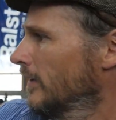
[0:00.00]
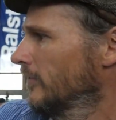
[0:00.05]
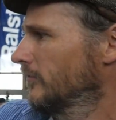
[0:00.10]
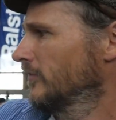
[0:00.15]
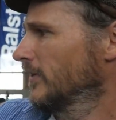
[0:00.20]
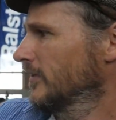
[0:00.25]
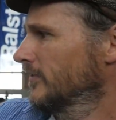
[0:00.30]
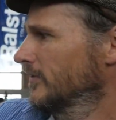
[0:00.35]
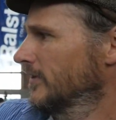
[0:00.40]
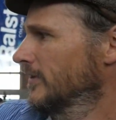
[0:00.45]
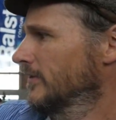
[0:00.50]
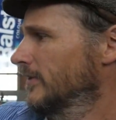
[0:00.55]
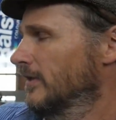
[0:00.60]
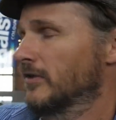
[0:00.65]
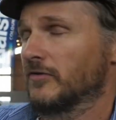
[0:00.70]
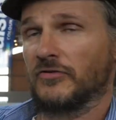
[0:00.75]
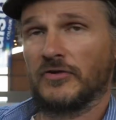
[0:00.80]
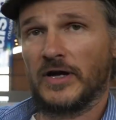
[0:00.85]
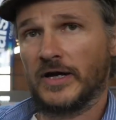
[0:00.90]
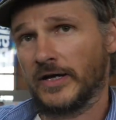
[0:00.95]
Wir sind
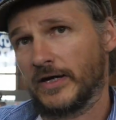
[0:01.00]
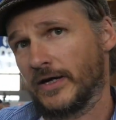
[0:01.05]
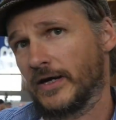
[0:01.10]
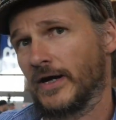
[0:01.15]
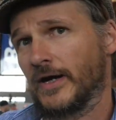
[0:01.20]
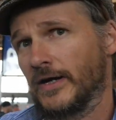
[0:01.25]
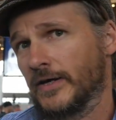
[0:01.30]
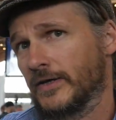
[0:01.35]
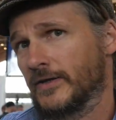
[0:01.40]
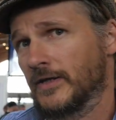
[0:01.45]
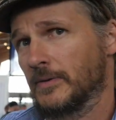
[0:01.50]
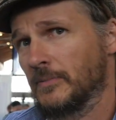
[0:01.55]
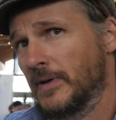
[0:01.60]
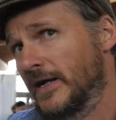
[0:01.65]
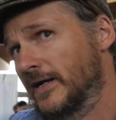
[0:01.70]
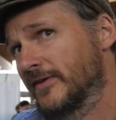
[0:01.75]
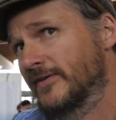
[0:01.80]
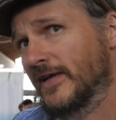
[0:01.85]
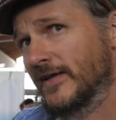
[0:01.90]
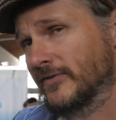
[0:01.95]
in Frankreich, im
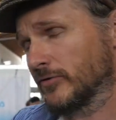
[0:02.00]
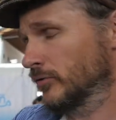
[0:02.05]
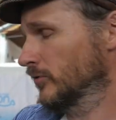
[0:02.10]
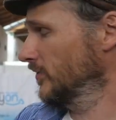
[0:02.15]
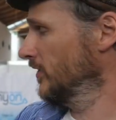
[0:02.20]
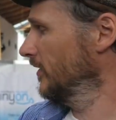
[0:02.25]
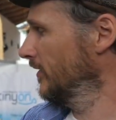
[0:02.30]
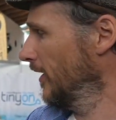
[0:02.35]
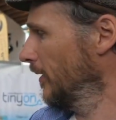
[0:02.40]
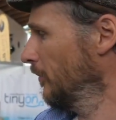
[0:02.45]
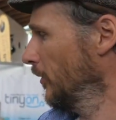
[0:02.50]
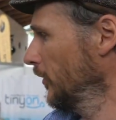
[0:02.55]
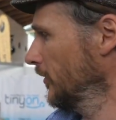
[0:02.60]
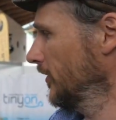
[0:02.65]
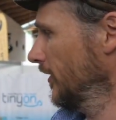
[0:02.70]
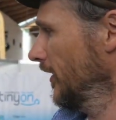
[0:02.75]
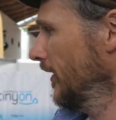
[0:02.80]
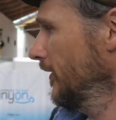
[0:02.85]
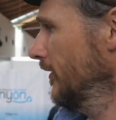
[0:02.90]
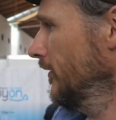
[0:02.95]
Elsass und in der
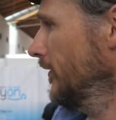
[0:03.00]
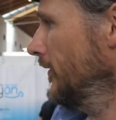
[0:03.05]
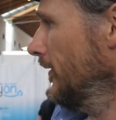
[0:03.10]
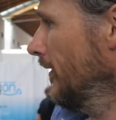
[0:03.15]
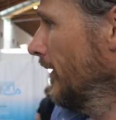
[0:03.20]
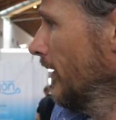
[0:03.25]
Bretagne.